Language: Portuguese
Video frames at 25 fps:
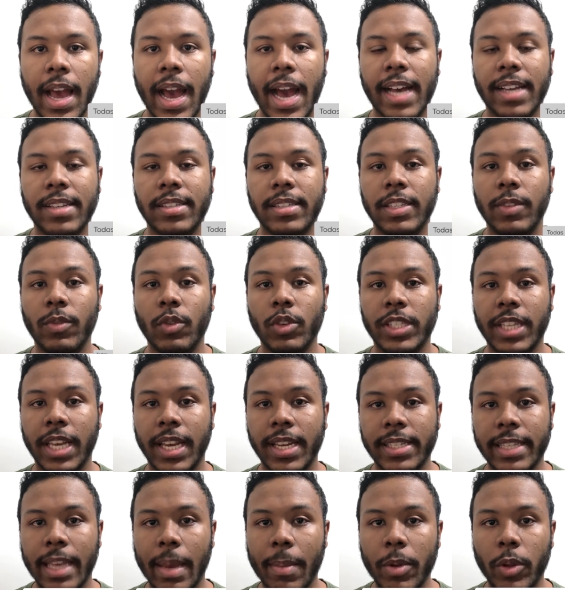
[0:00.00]
Assim você
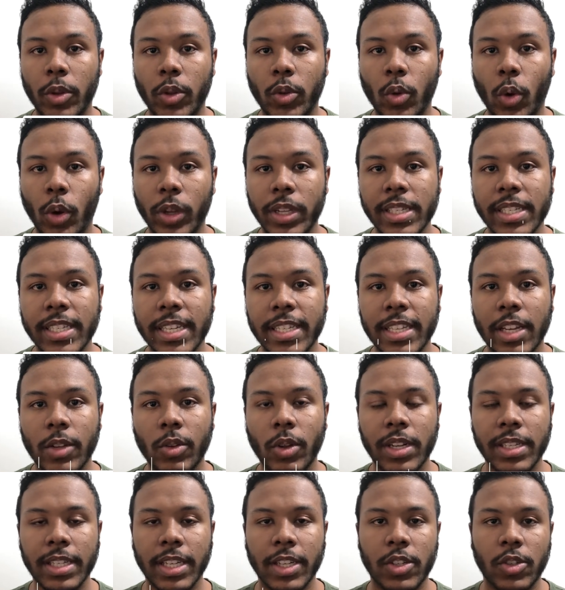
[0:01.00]
recebe todas as
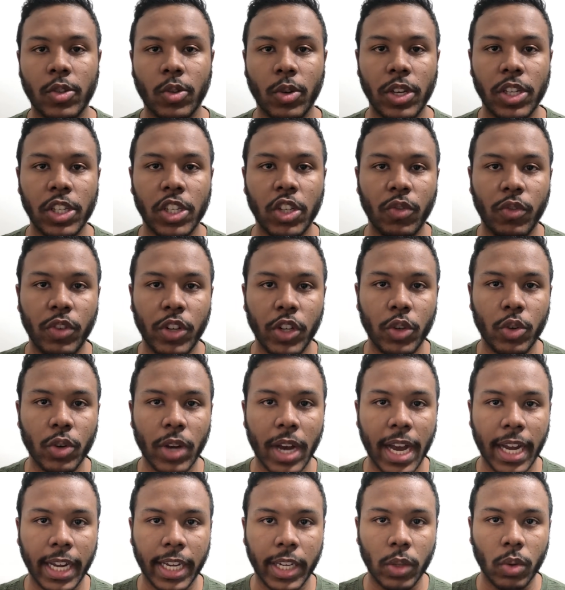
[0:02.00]
atualizações de vídeo
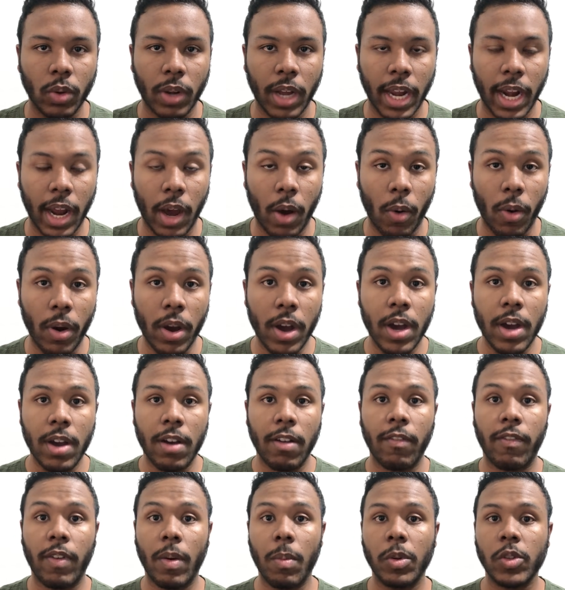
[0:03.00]
aqui do canal.
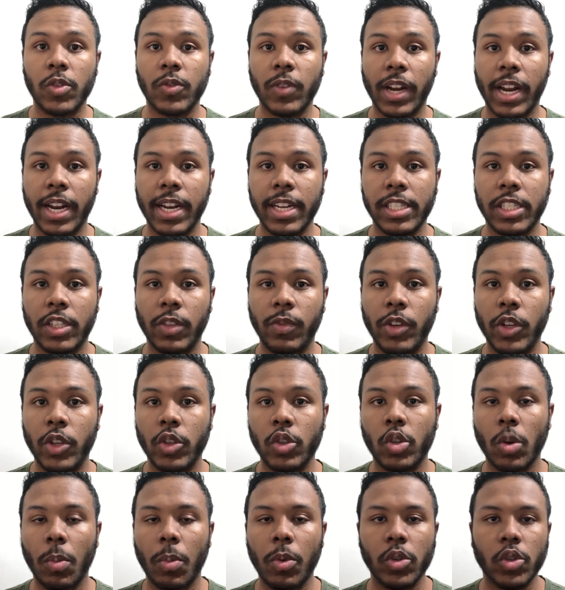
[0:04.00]
Vamos falar nesse
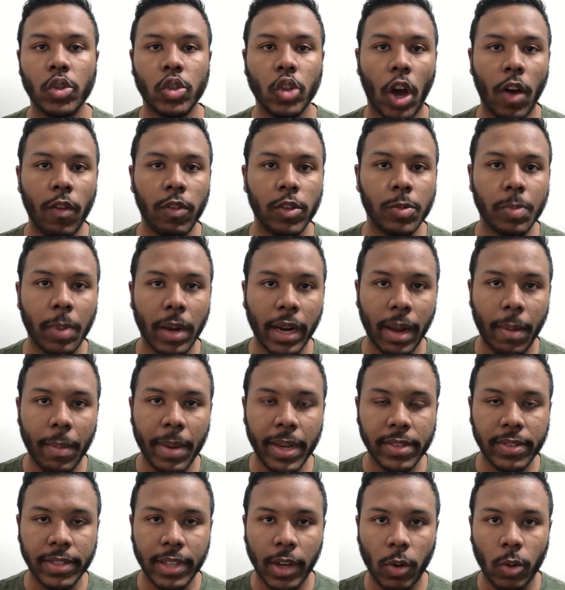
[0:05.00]
vídeo sobre os novos
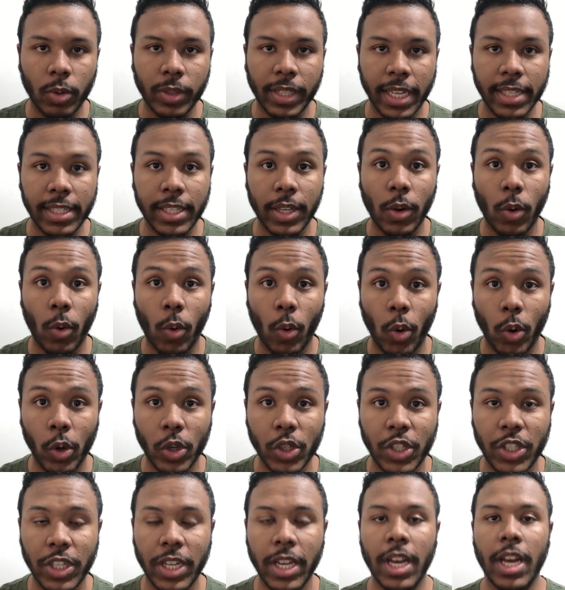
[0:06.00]
pagamentos que acontecem
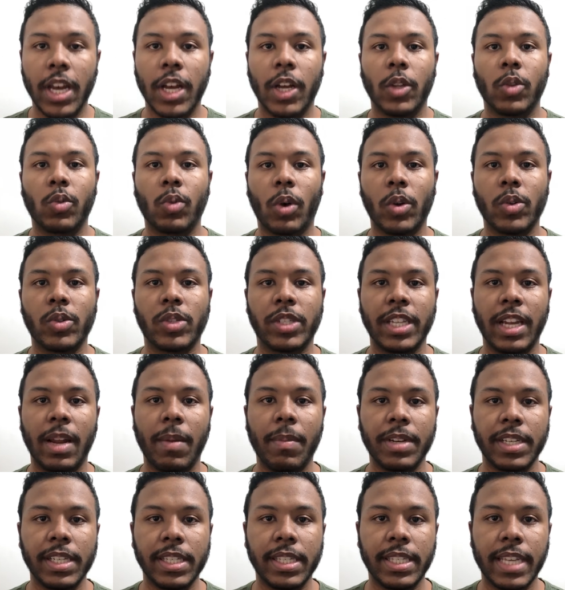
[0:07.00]
hoje do auxílio
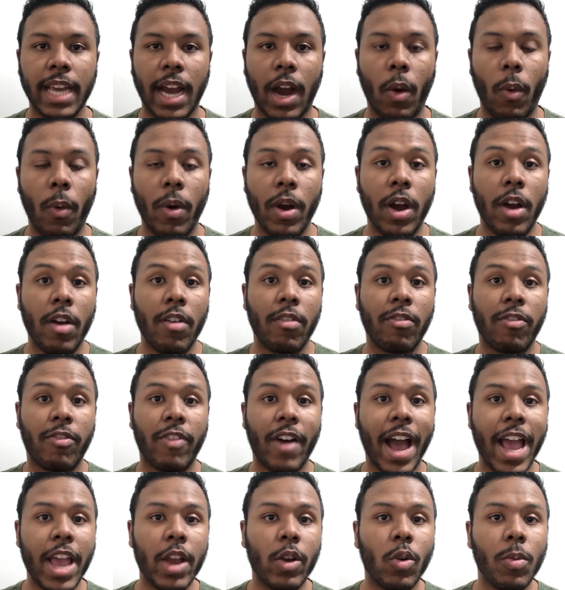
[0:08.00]
emergencial.
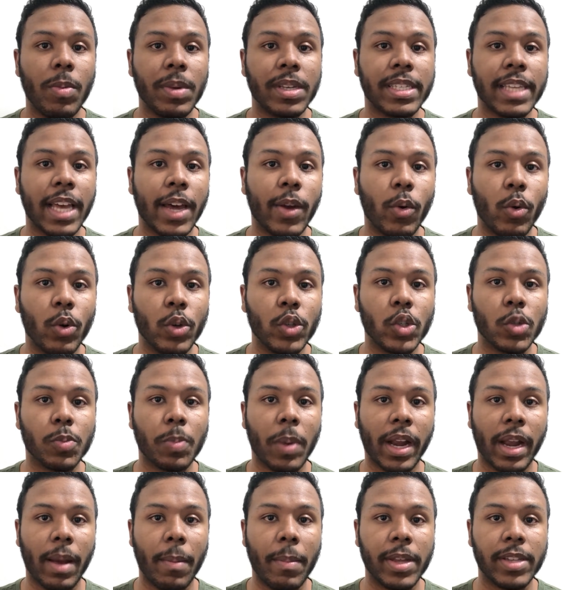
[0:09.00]
Vai começar hoje os
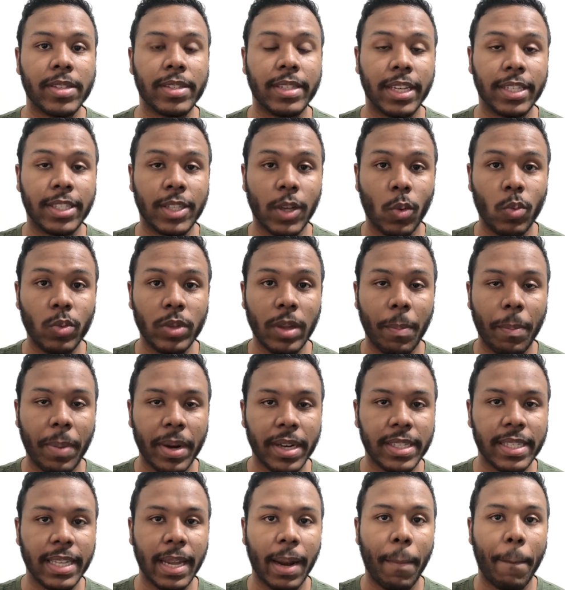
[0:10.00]
pagamentos da segunda
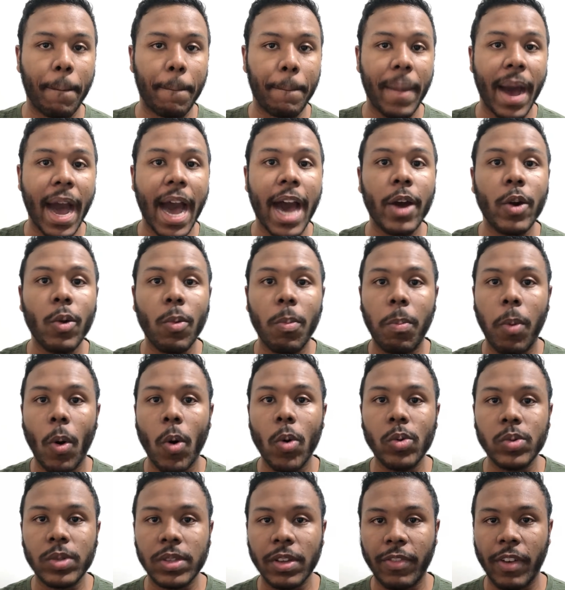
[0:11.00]
parcela para o
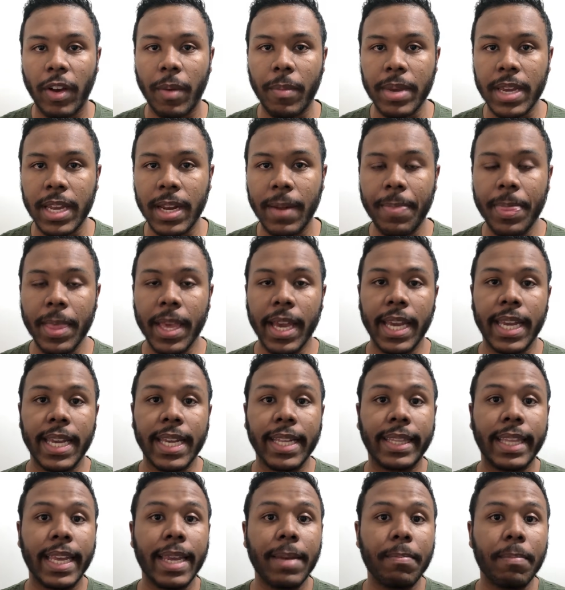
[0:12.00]
Bolsa Família
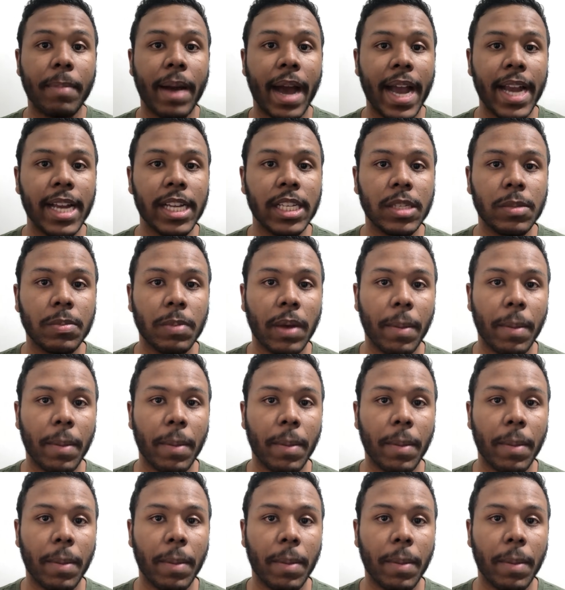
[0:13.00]
e tem mais